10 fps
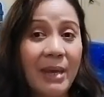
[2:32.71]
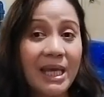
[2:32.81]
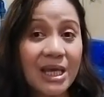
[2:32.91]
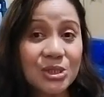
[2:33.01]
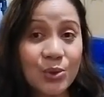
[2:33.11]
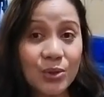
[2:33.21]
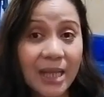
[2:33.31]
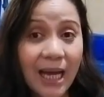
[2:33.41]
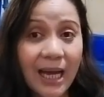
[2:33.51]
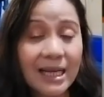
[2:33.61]
baking
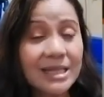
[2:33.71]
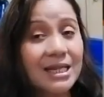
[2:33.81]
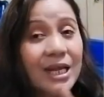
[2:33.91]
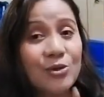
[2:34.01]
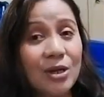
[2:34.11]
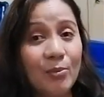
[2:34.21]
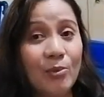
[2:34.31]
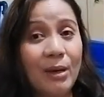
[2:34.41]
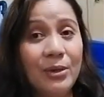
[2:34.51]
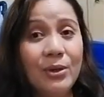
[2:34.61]
soda, na-try nyo na po
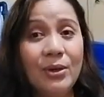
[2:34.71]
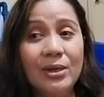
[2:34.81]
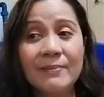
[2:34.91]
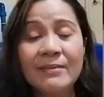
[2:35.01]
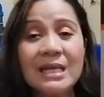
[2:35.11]
ba yon?